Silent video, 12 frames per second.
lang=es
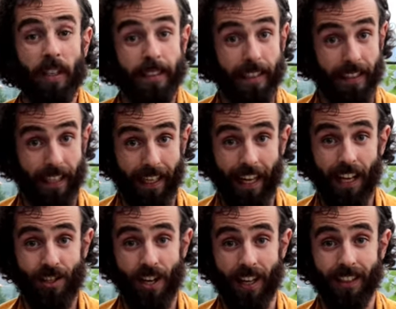Si te
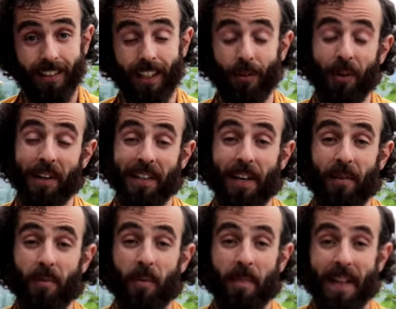cachas en cualquier
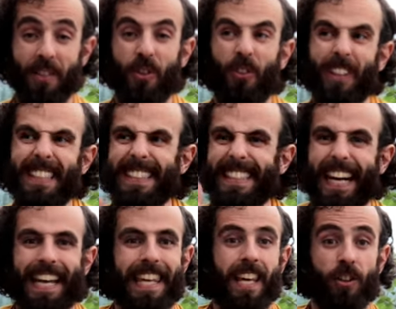momento
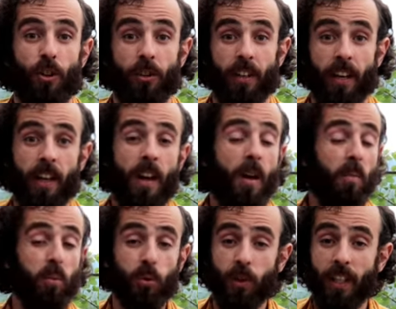distrayéndote,
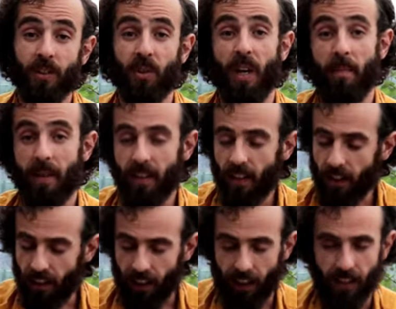busca solamente
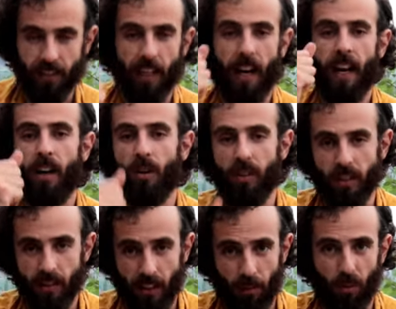regresar a lo que
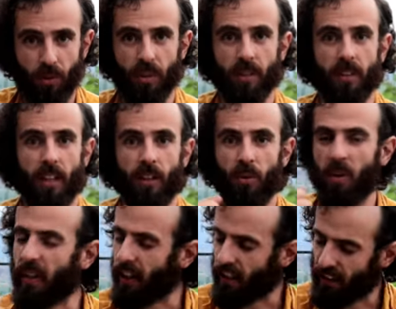estamos haciendo y
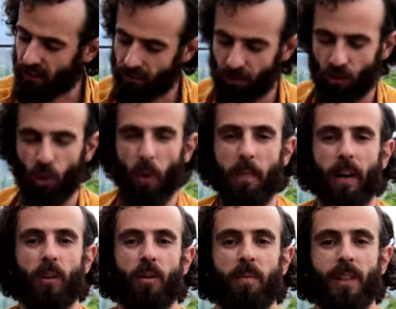retoma
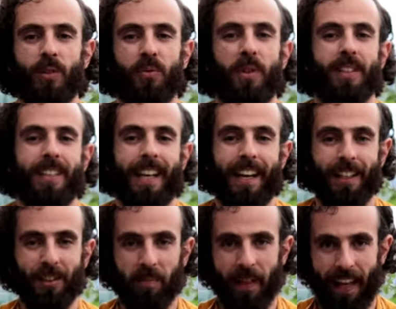con más fuerza la
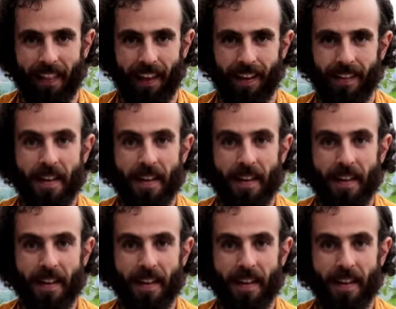respirada.